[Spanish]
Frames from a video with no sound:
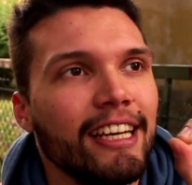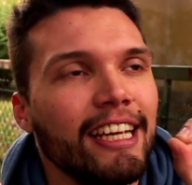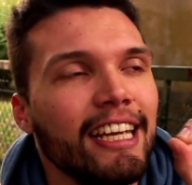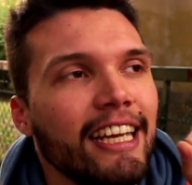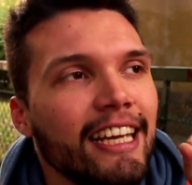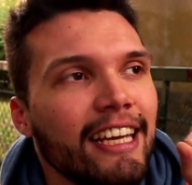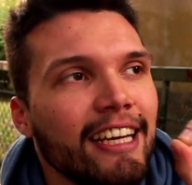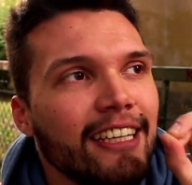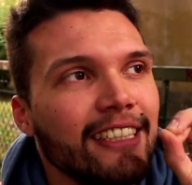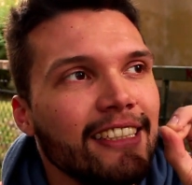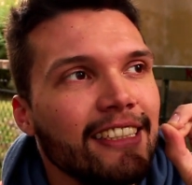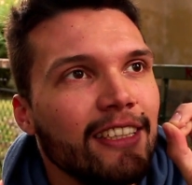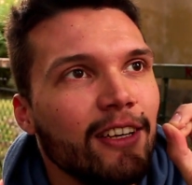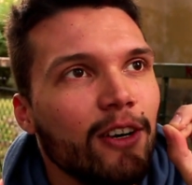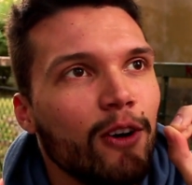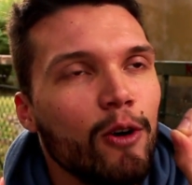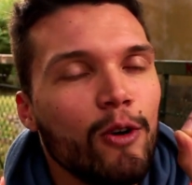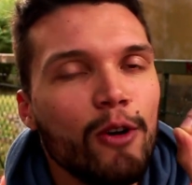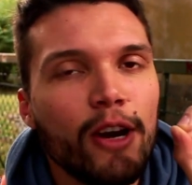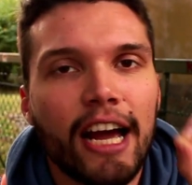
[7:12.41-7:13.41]

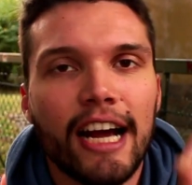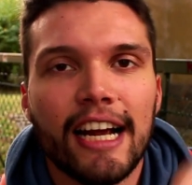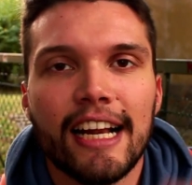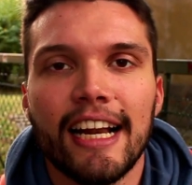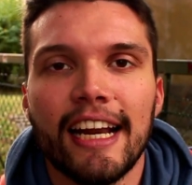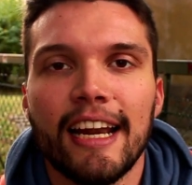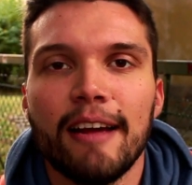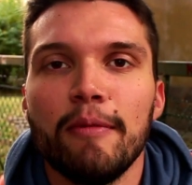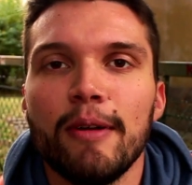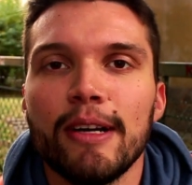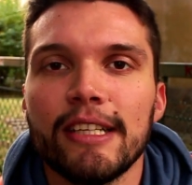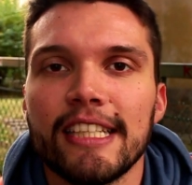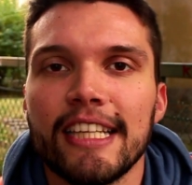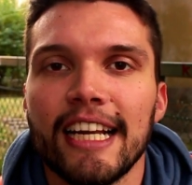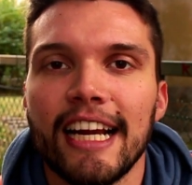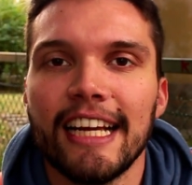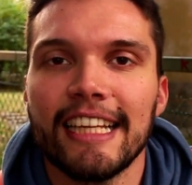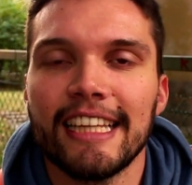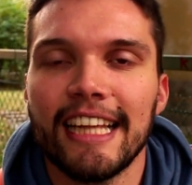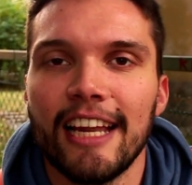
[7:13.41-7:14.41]
y una clara
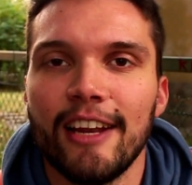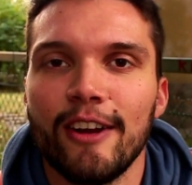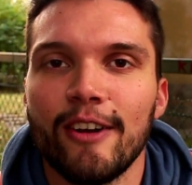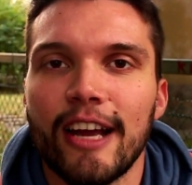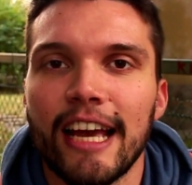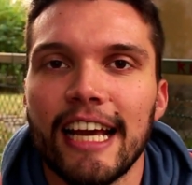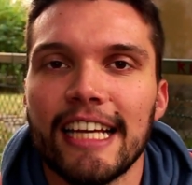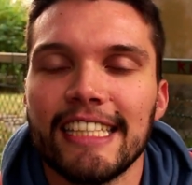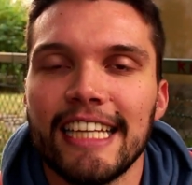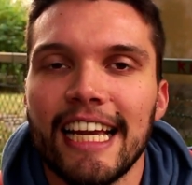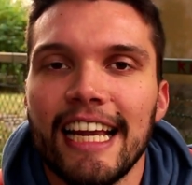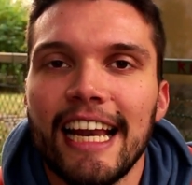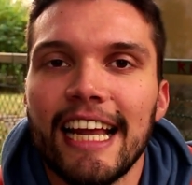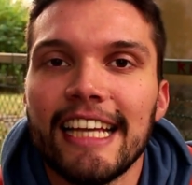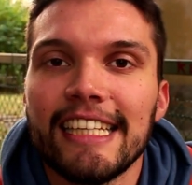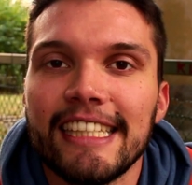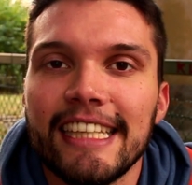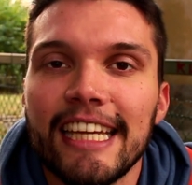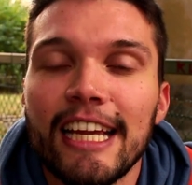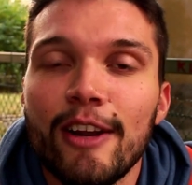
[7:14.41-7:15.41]
muestra de lo que es el
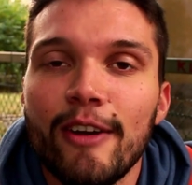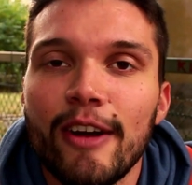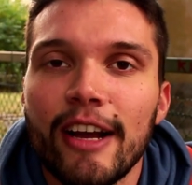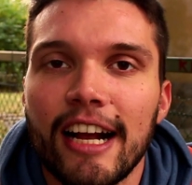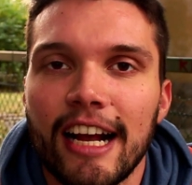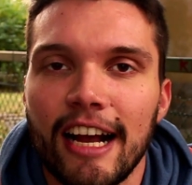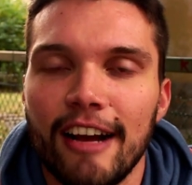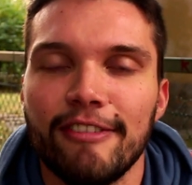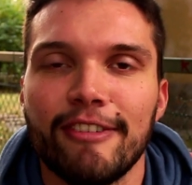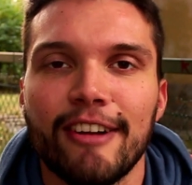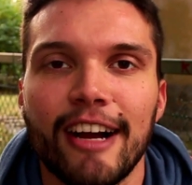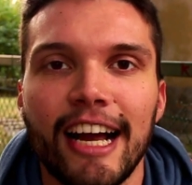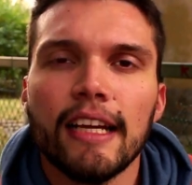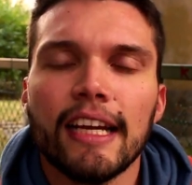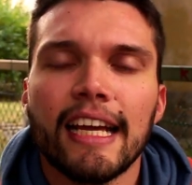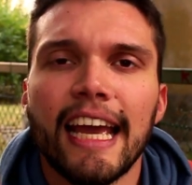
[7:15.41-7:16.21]
estilo de Kafka,